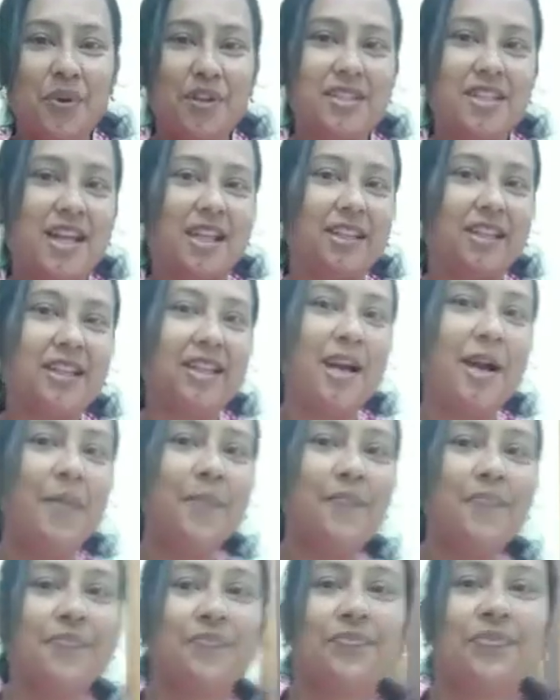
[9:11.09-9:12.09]
পরে সাতটা
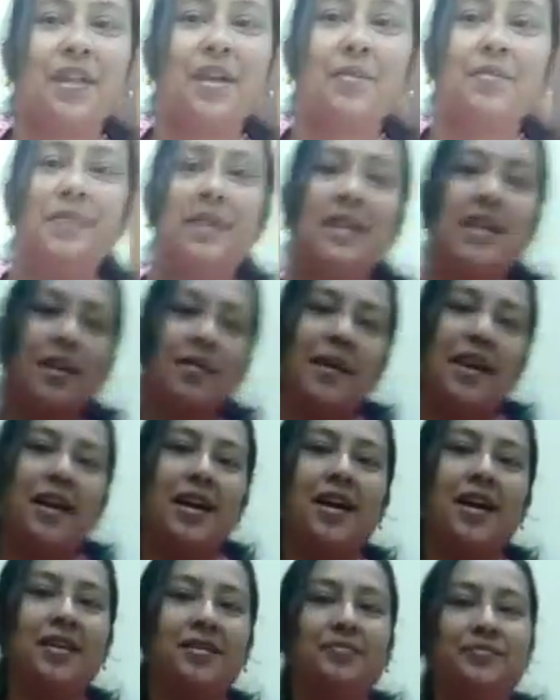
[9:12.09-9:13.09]

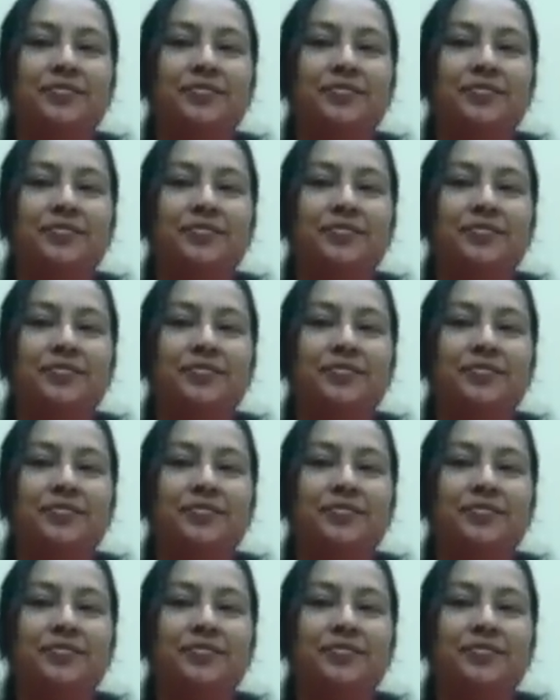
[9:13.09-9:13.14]
বিকেলবেলা